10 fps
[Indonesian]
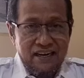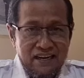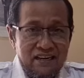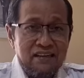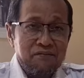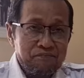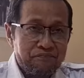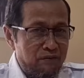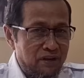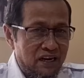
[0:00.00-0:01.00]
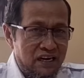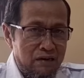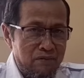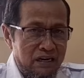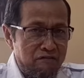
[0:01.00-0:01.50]
ini kami
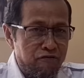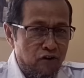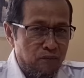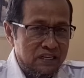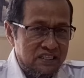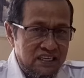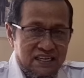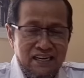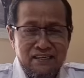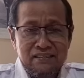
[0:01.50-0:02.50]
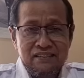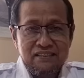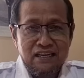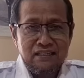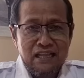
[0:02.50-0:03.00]
akan menginformasikan
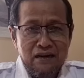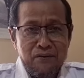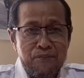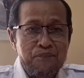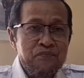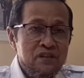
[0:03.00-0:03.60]
tentang